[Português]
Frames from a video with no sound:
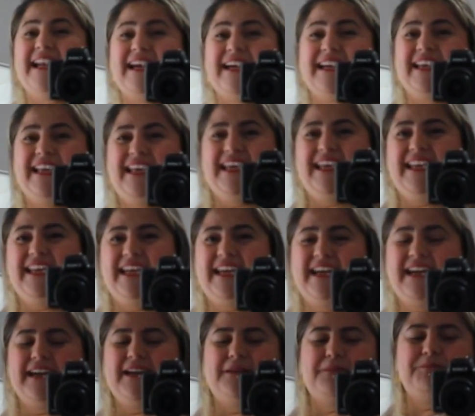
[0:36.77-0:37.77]
na
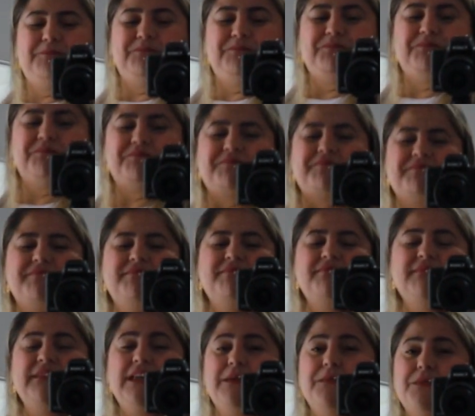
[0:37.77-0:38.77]
clínica,
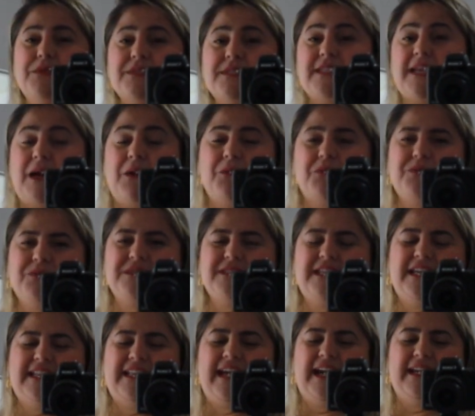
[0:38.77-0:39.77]
mostrar alguns
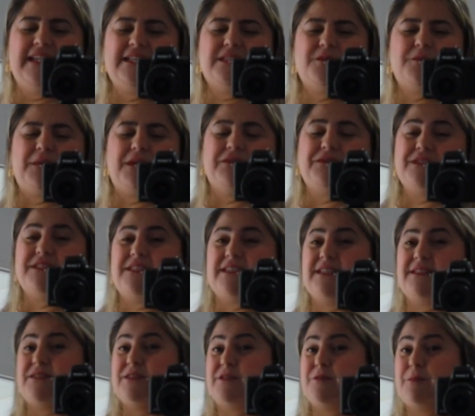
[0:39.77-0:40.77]
detalhes para
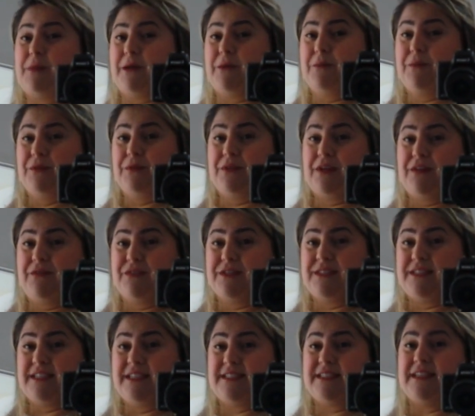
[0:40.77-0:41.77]
vocês. Eu espero muito que
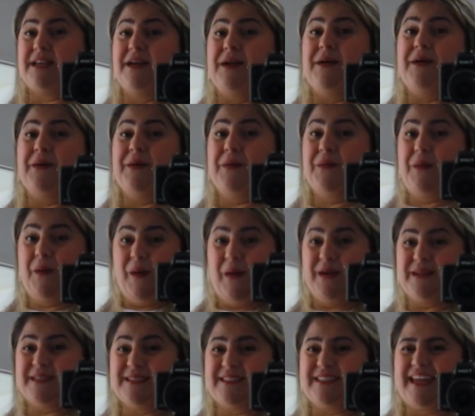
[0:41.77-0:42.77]
vocês
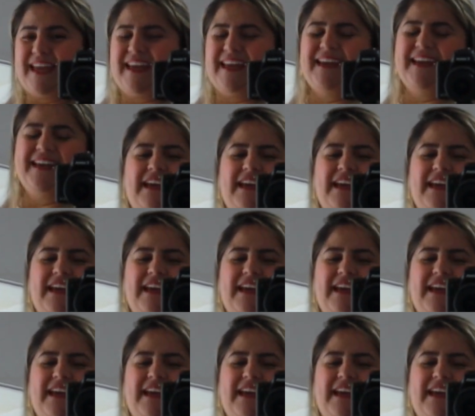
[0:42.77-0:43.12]
gostem.